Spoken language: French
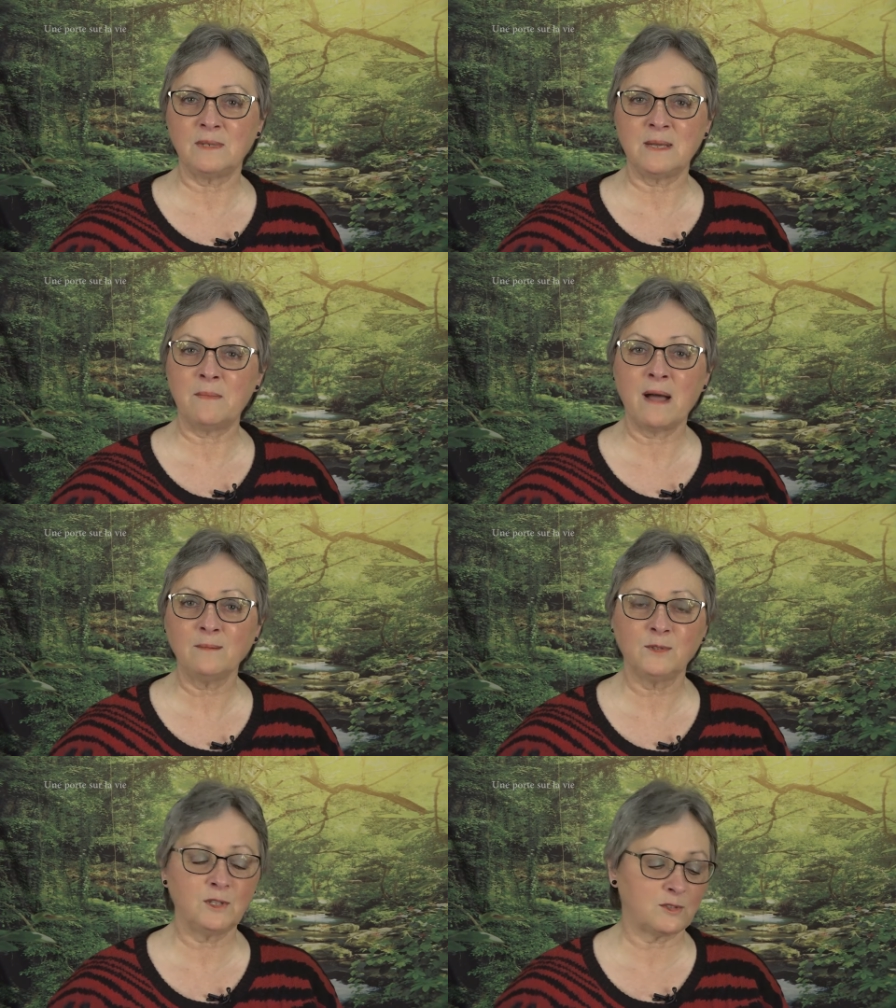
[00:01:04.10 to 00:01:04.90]
les
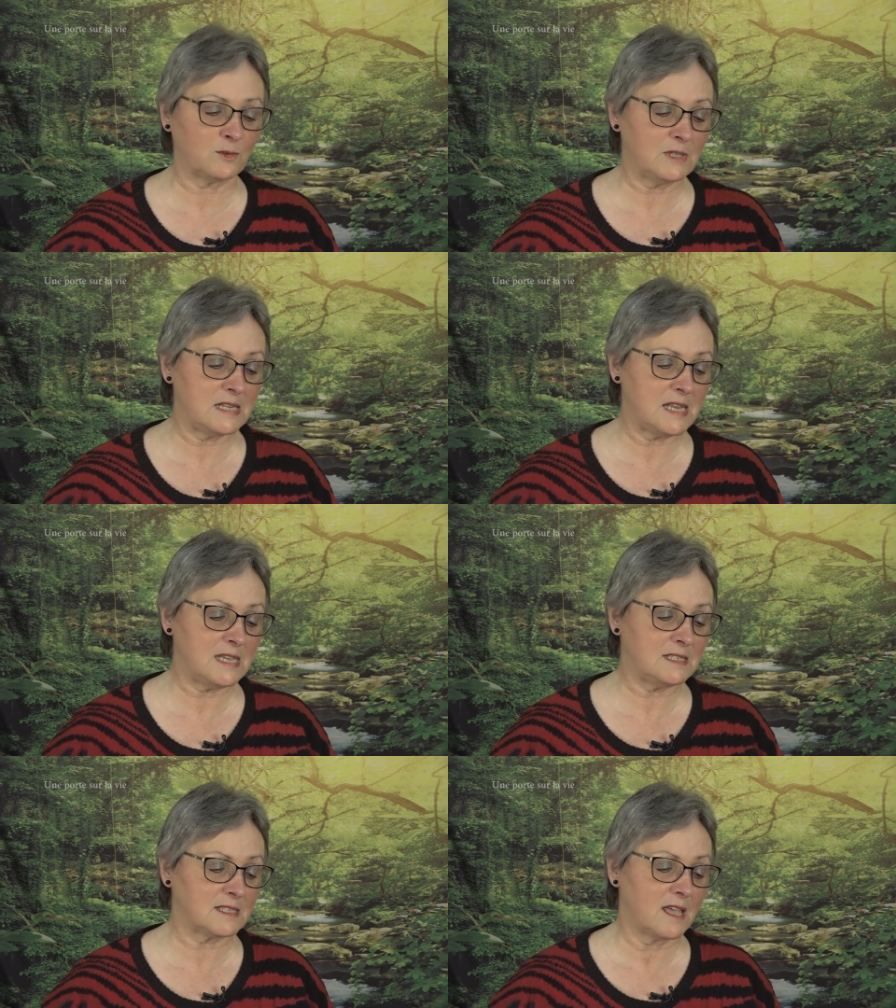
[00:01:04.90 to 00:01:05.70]
membres de son
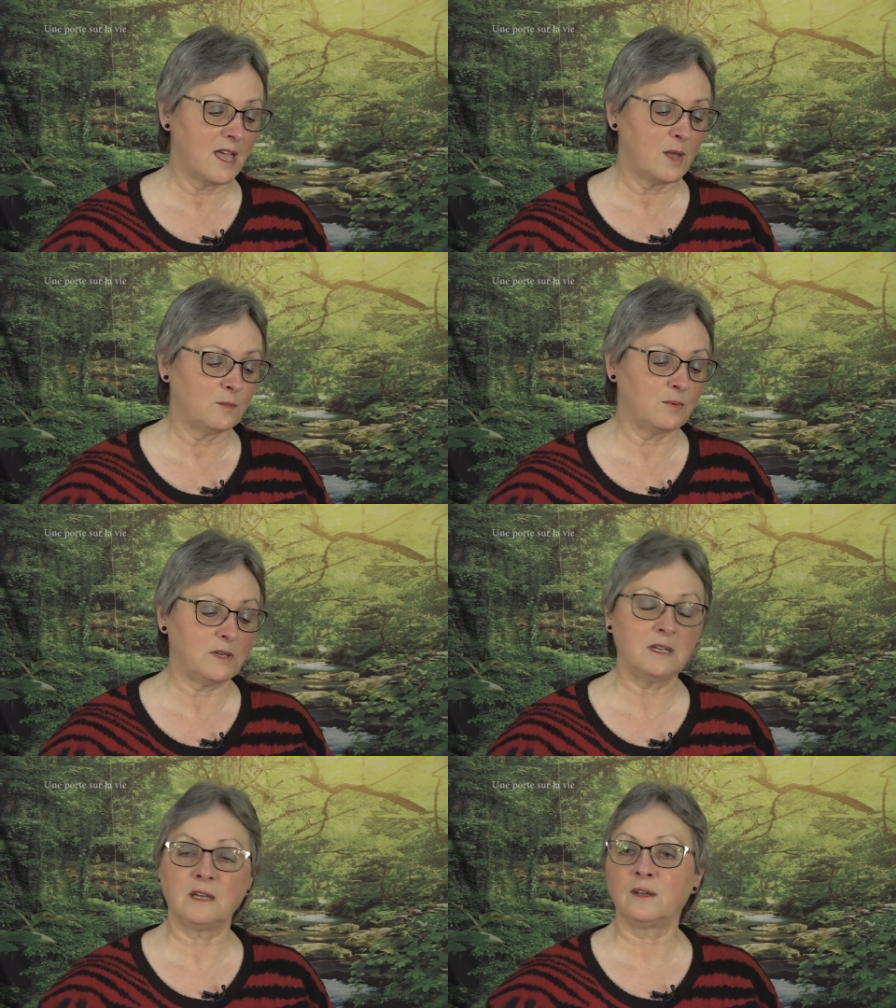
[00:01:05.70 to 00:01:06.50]
Église,
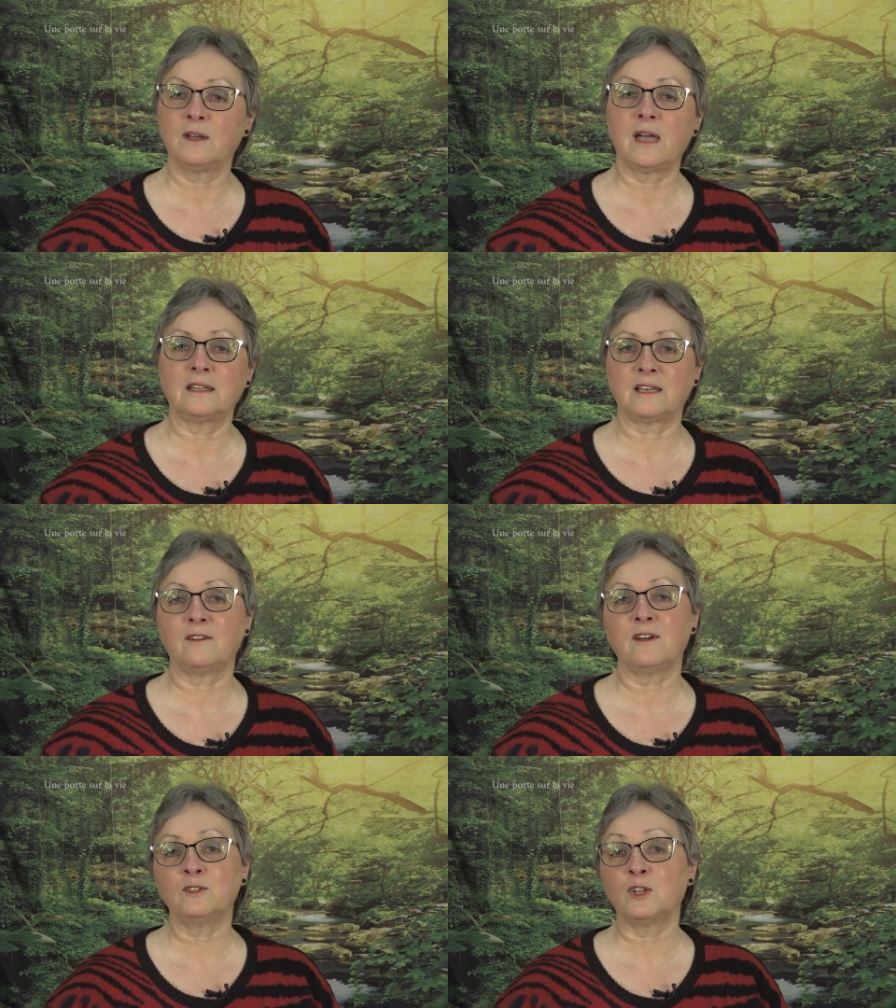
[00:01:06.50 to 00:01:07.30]
puis à
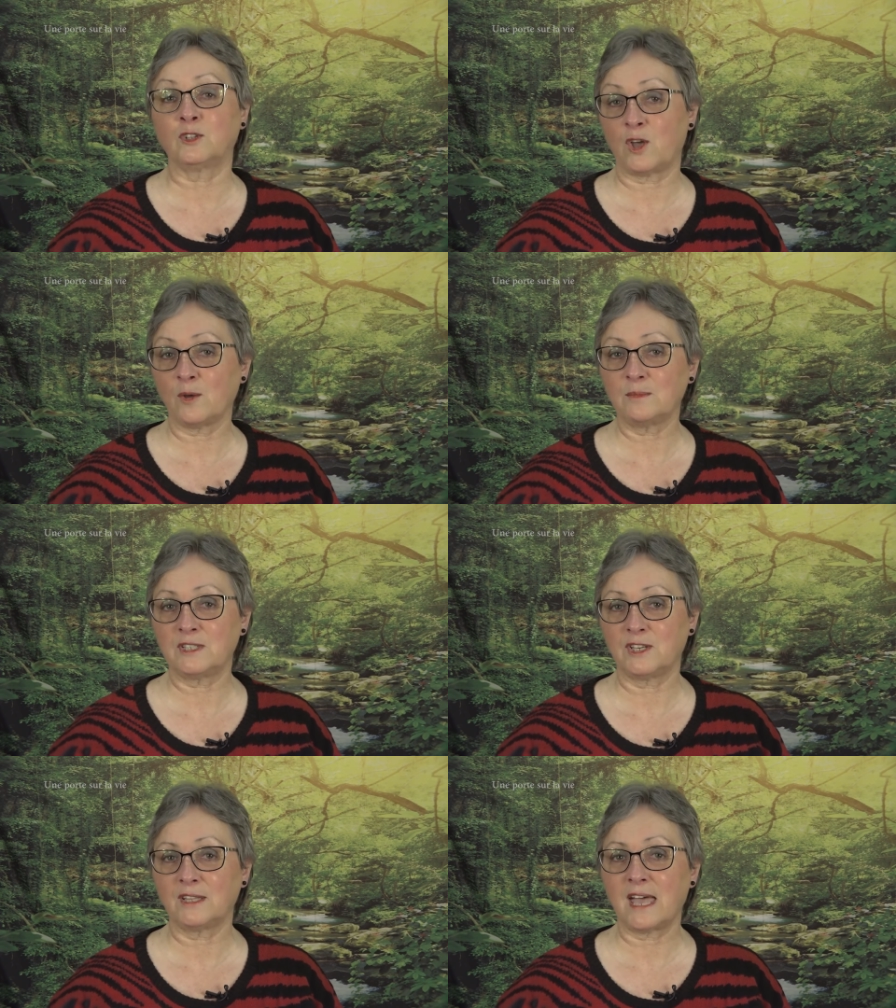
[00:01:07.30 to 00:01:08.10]
travers notre cœur
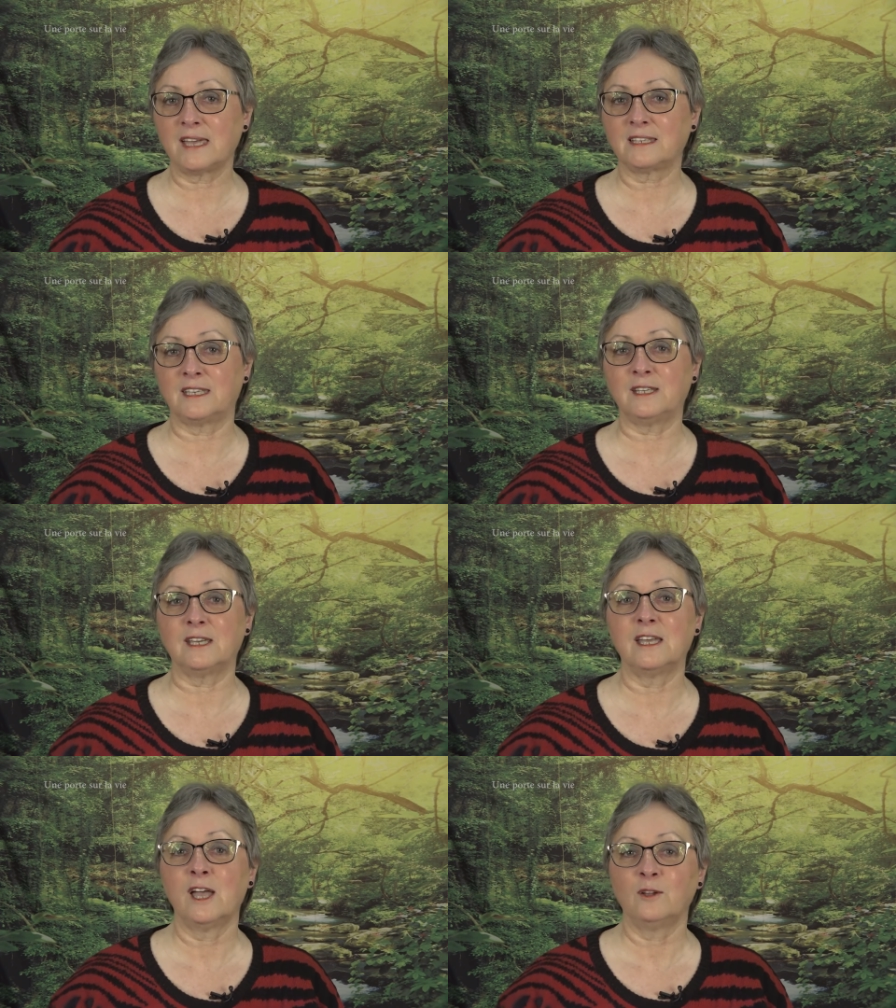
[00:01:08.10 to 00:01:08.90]
missionnaire
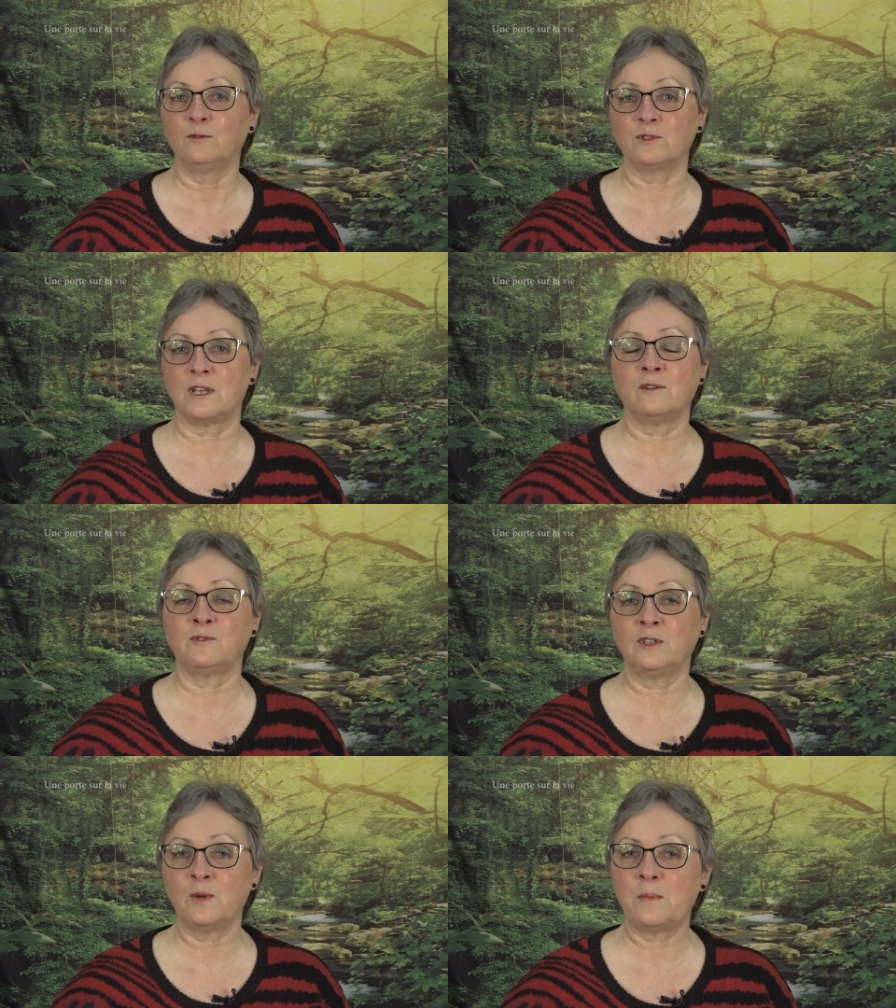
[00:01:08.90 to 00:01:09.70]
qui nous
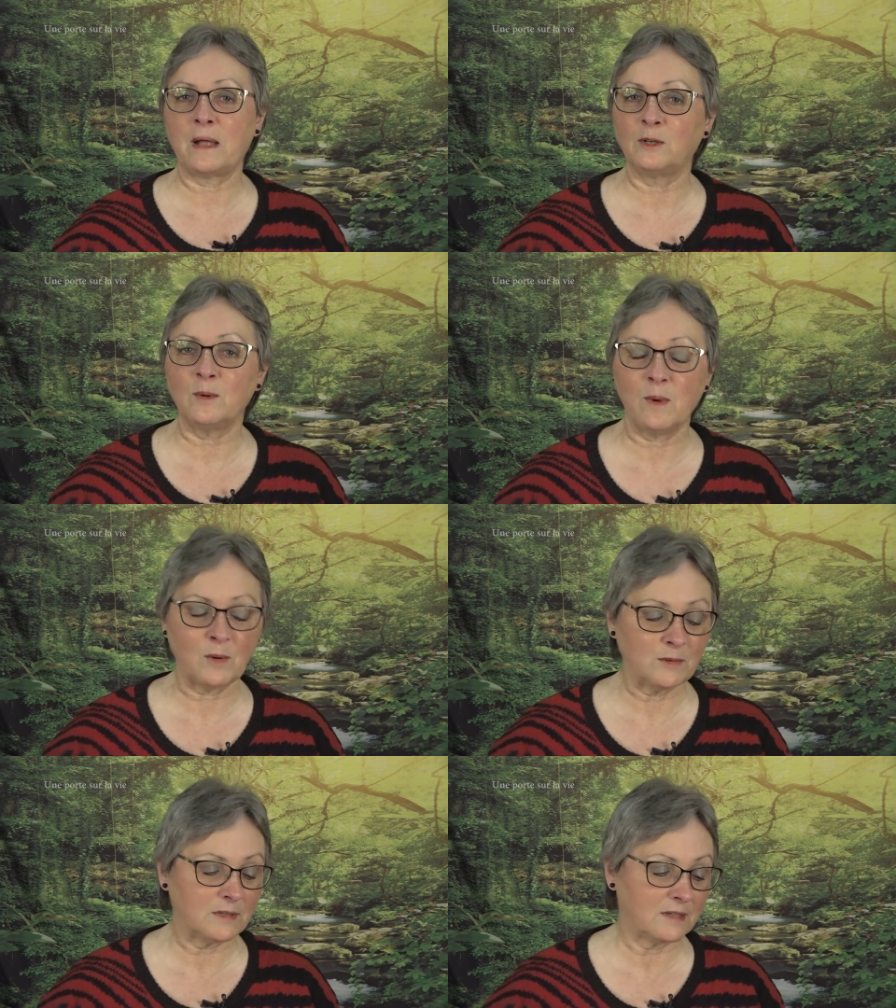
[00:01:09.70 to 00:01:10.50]
envoie de par le monde.